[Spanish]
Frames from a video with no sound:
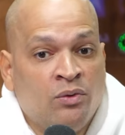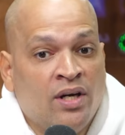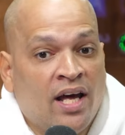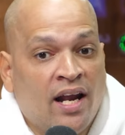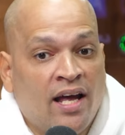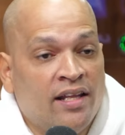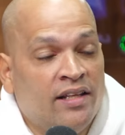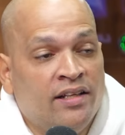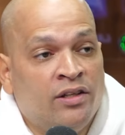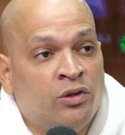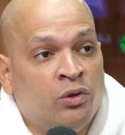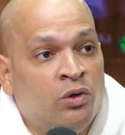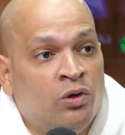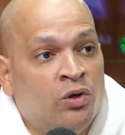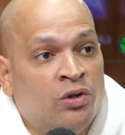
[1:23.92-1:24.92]
un grande de
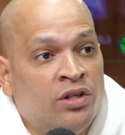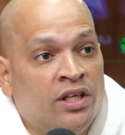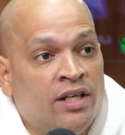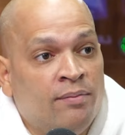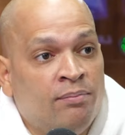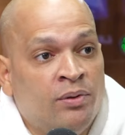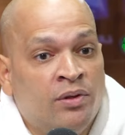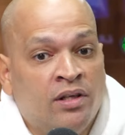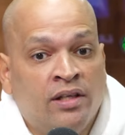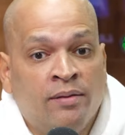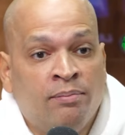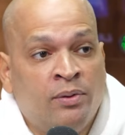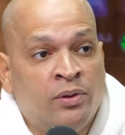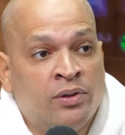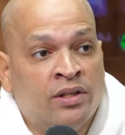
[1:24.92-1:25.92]
todos los tiempos del
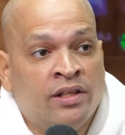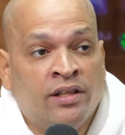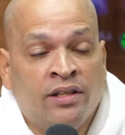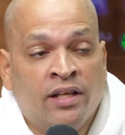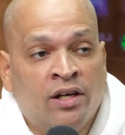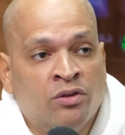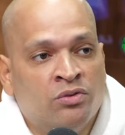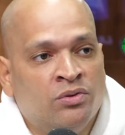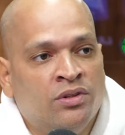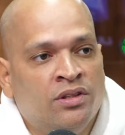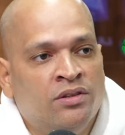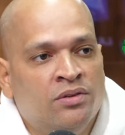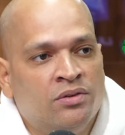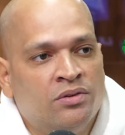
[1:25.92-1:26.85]
deporte de Estados Unidos.